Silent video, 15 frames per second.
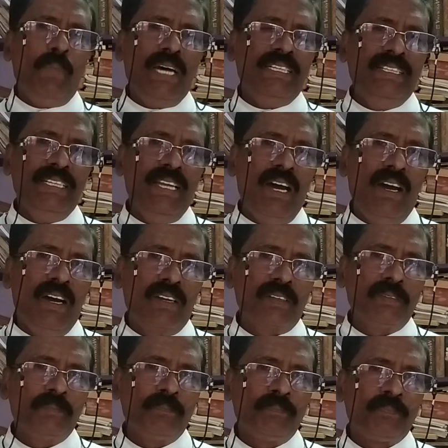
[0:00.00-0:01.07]
மாற்றினார்
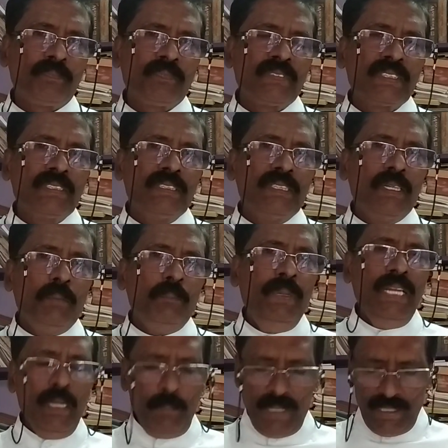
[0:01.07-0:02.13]

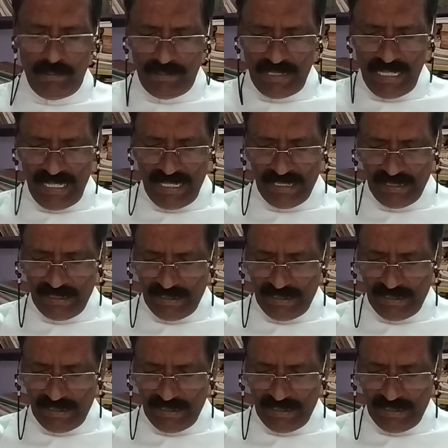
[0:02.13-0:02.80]
பிரியமானவர்களே